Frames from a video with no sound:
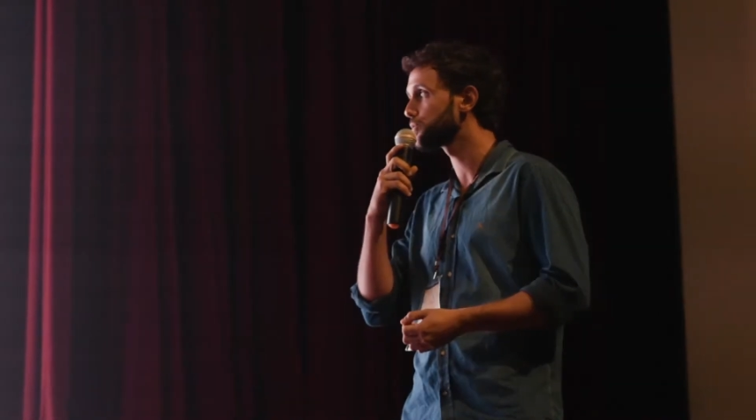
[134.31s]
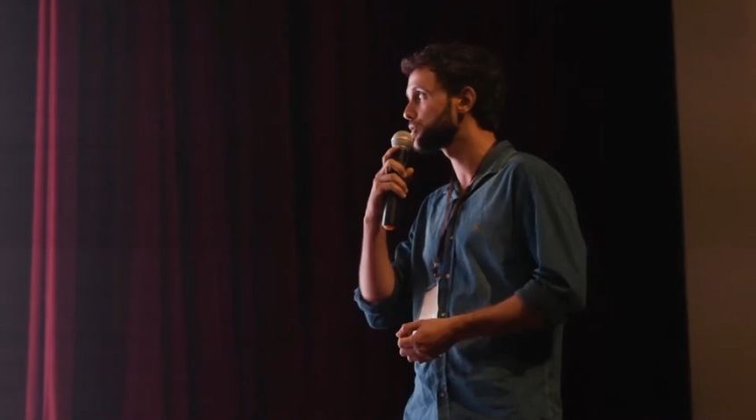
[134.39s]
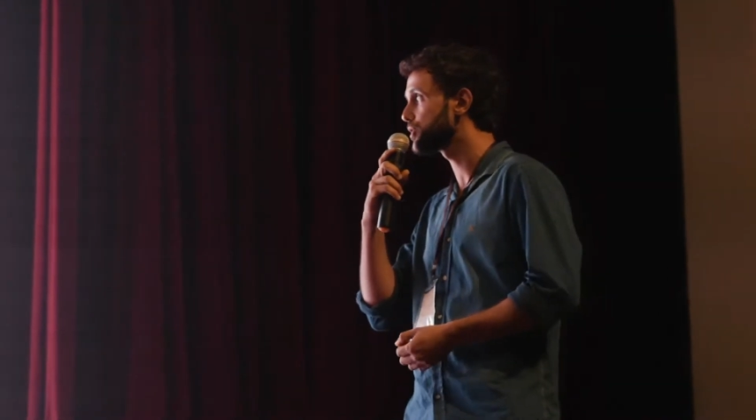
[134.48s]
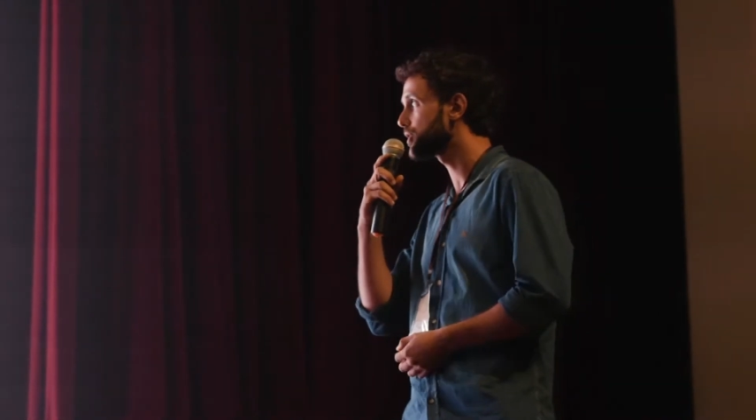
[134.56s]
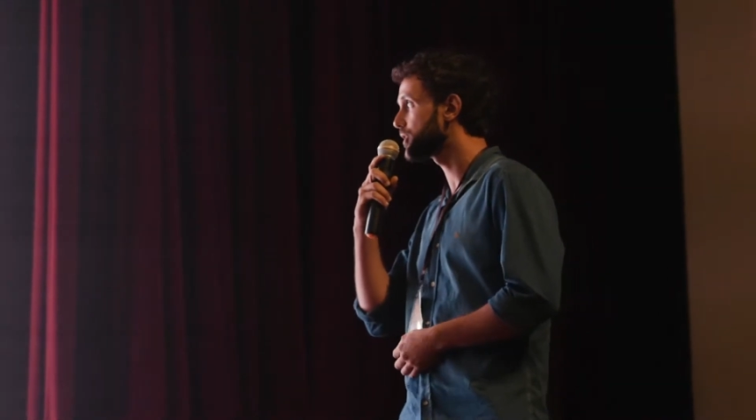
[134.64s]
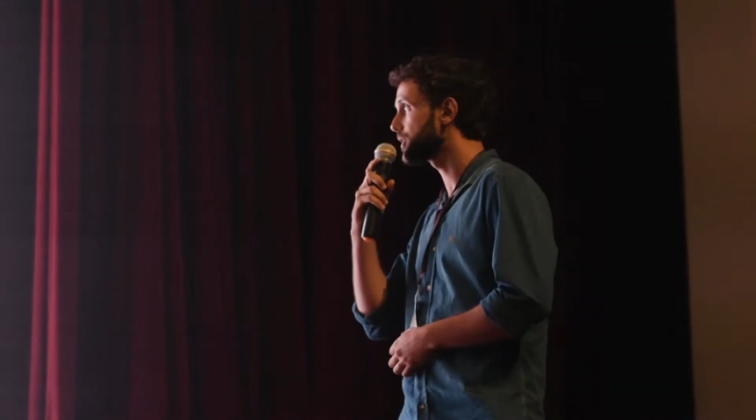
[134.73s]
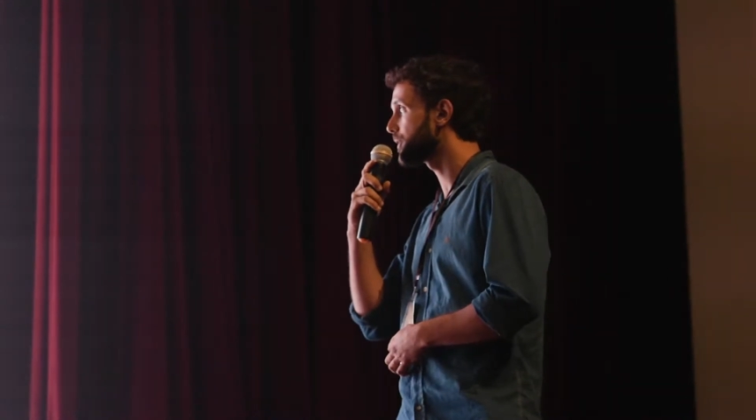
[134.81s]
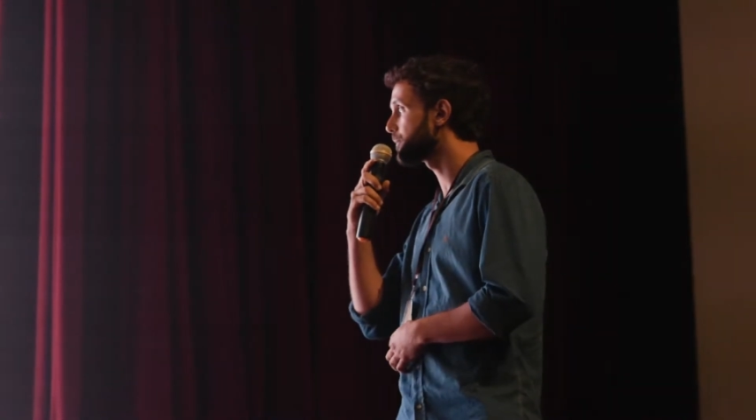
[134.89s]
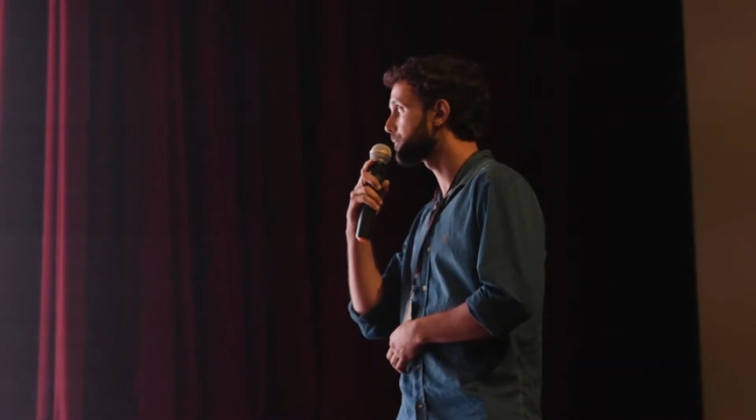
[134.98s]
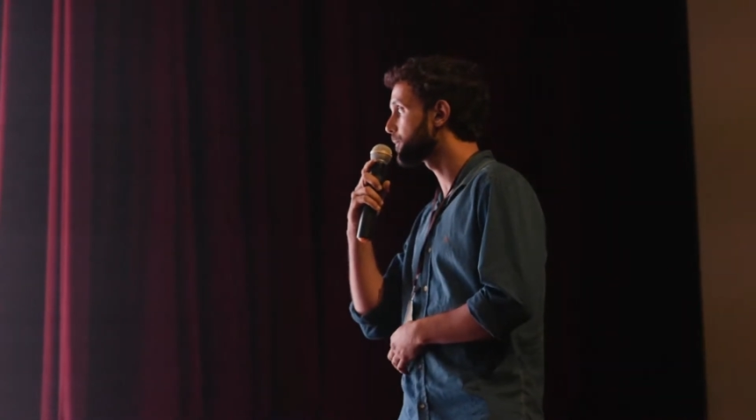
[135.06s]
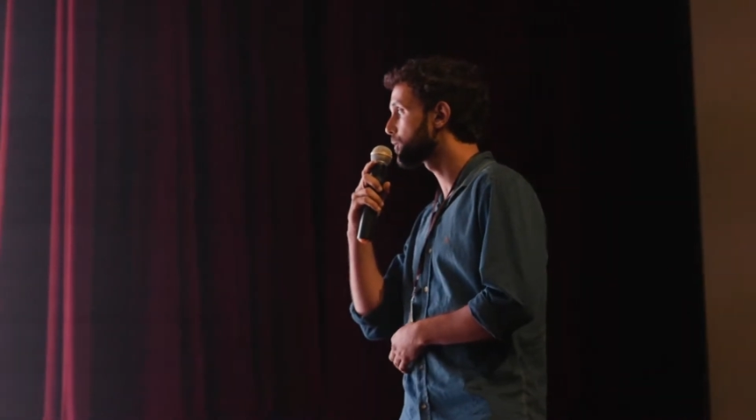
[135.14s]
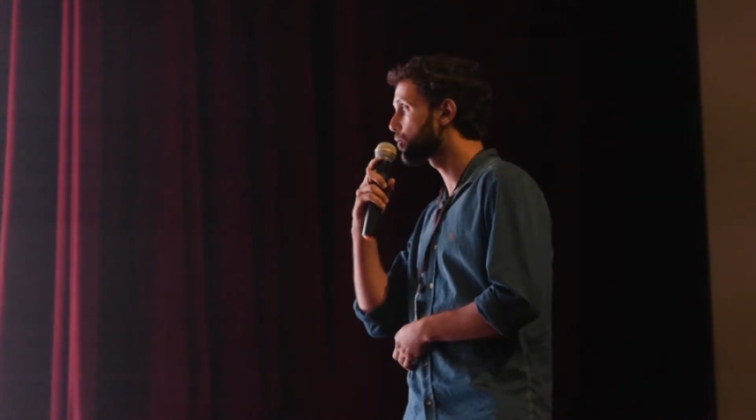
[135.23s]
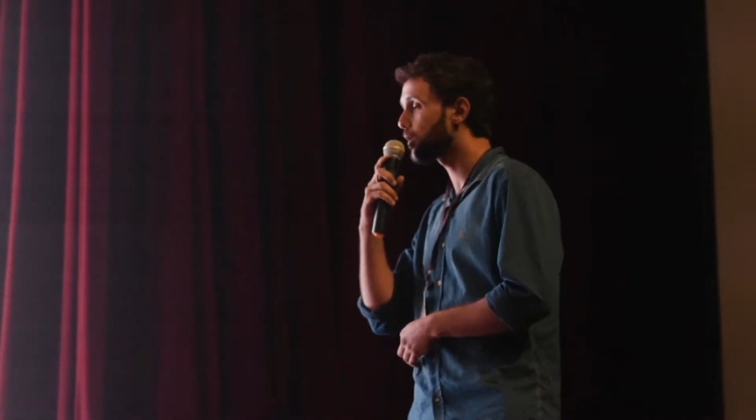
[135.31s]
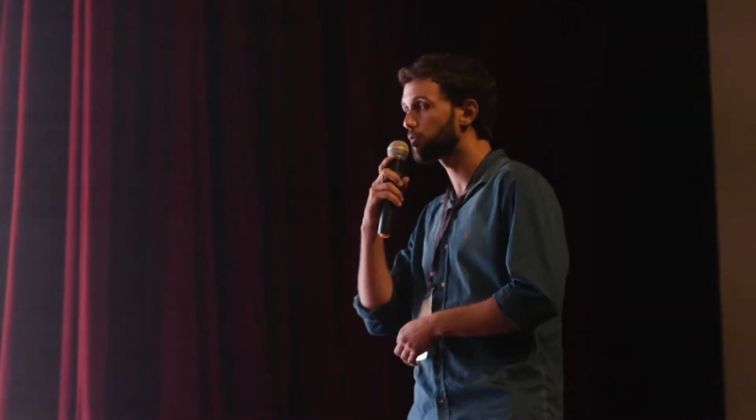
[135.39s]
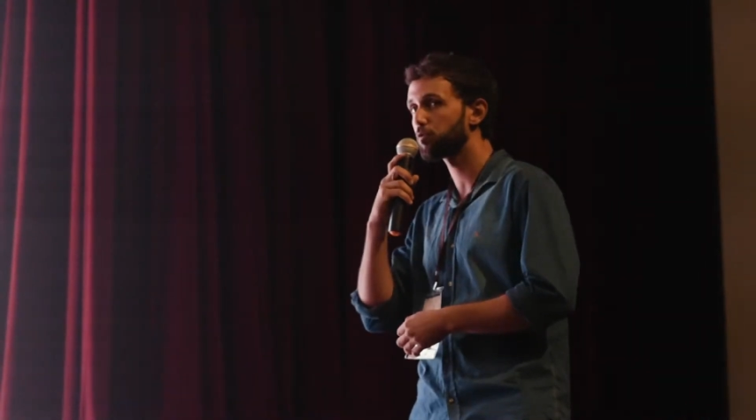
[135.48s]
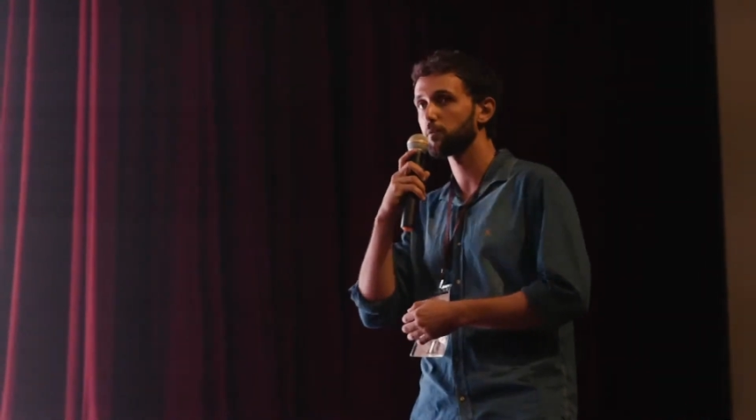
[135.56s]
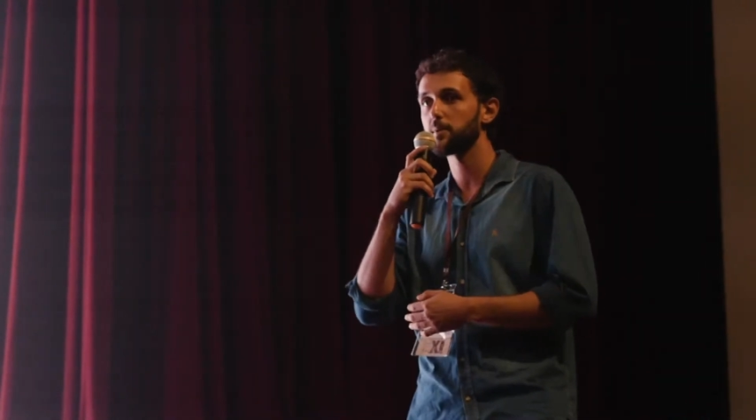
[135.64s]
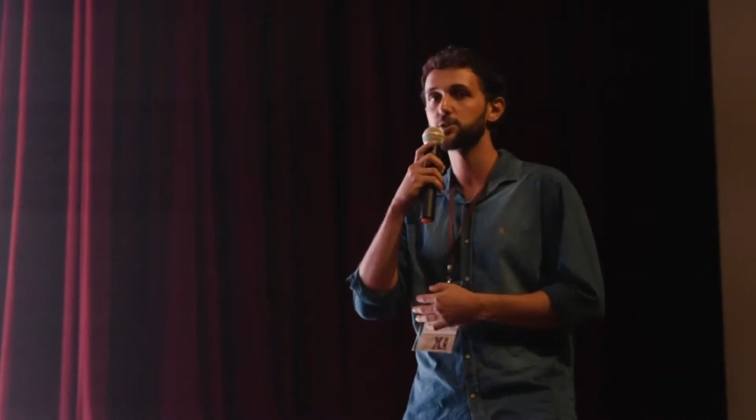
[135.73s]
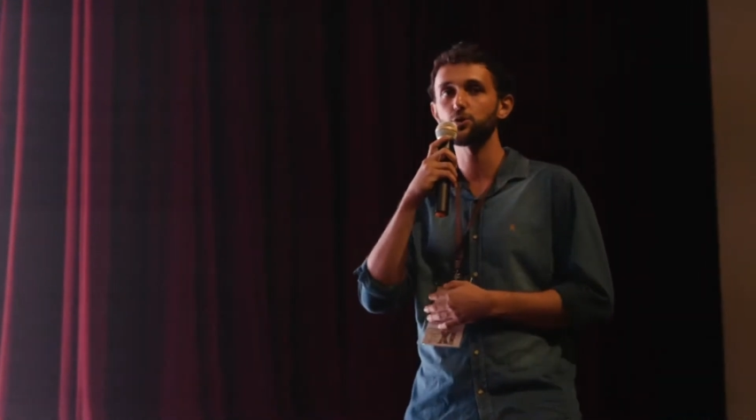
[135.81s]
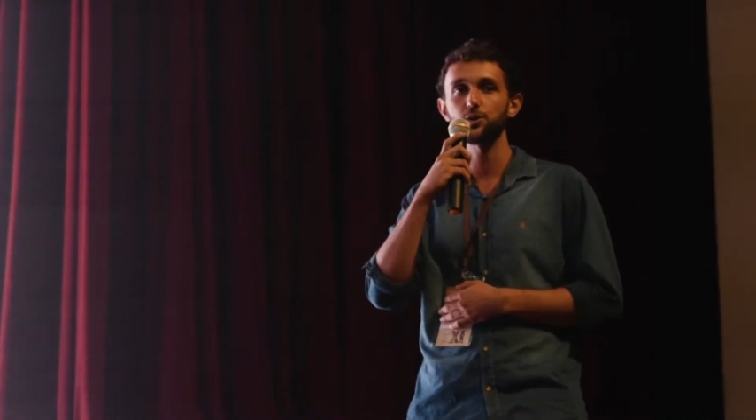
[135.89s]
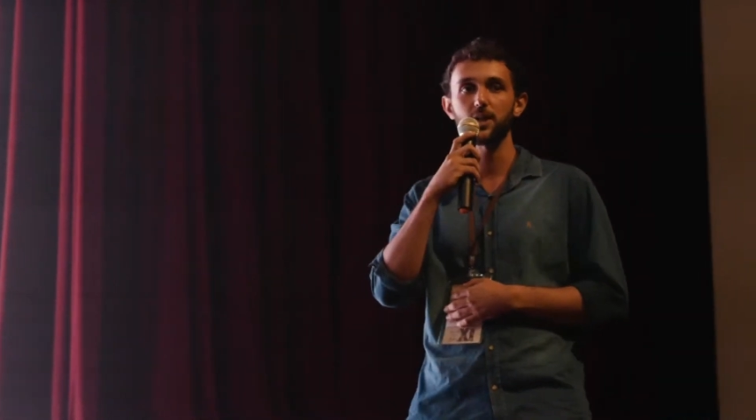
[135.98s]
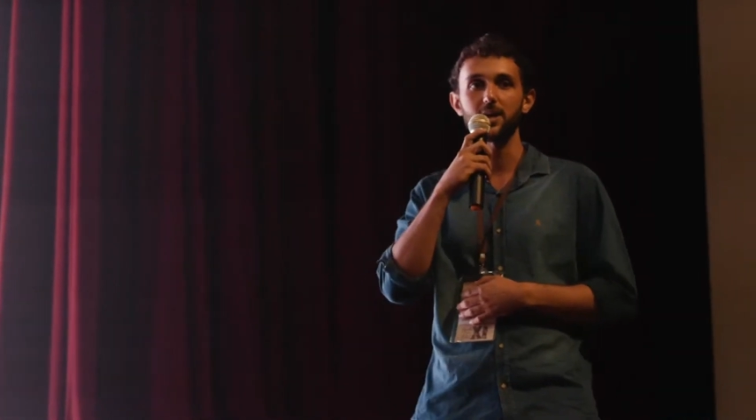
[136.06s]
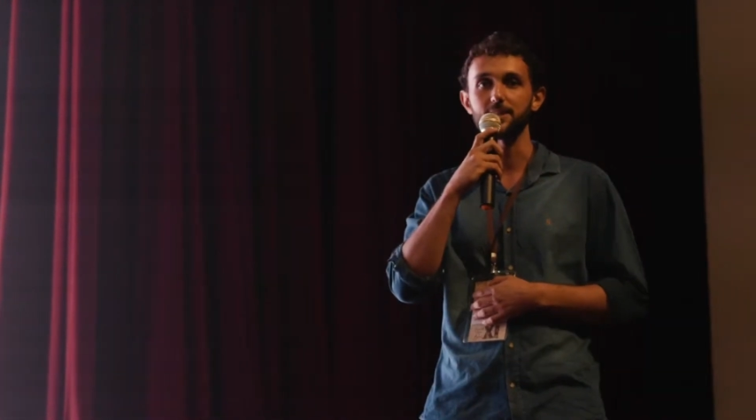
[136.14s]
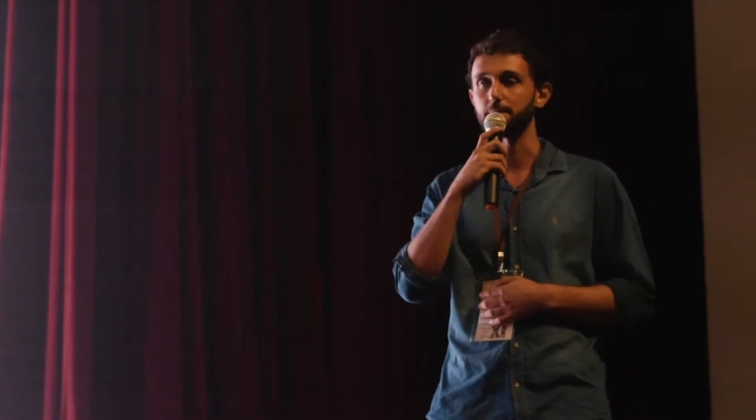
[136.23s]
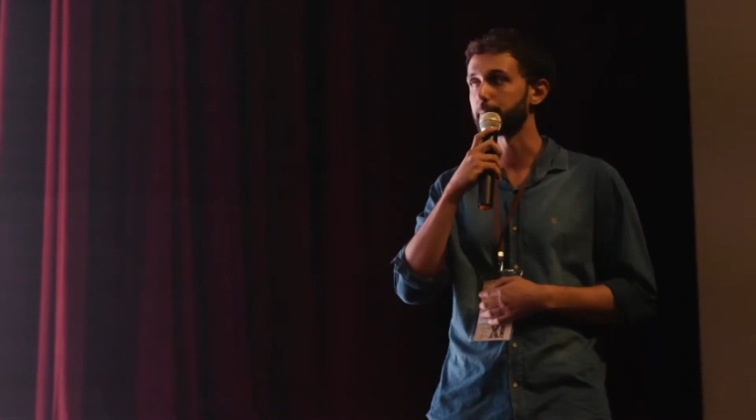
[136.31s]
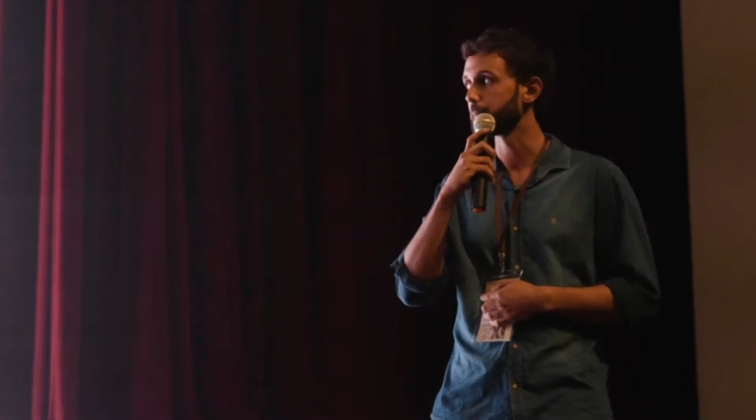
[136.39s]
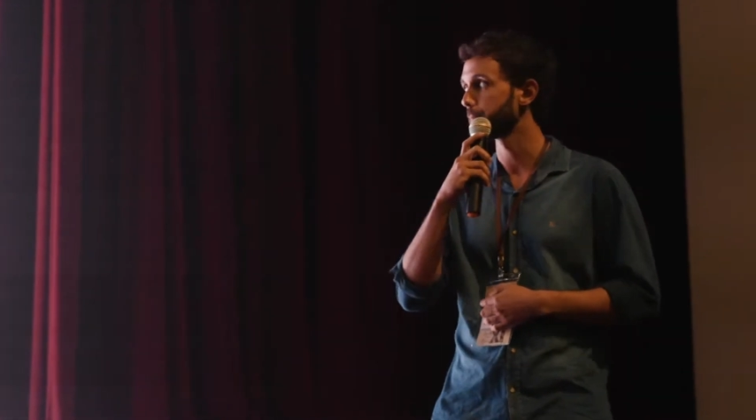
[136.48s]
de qual foi minha jornada.